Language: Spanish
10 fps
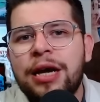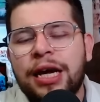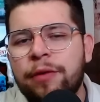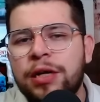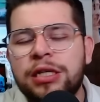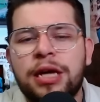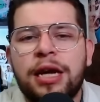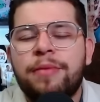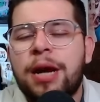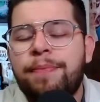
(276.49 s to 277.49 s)
Gimnasia de
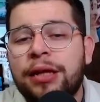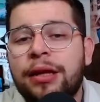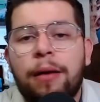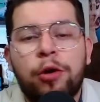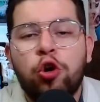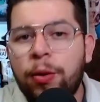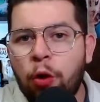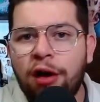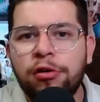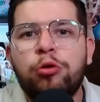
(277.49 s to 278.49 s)
Grima La Plata lo
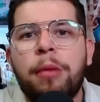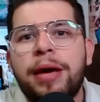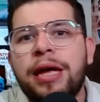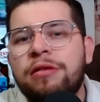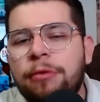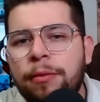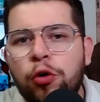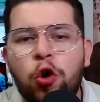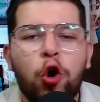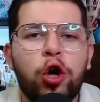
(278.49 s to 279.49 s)
vemos habitualmente, vemos
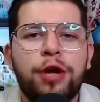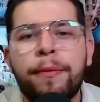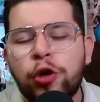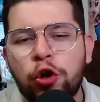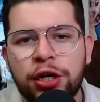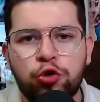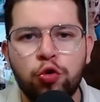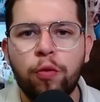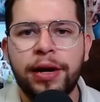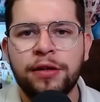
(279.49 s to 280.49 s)
los goles, vemos los
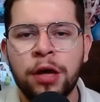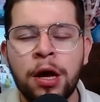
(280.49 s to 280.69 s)
resúmenes,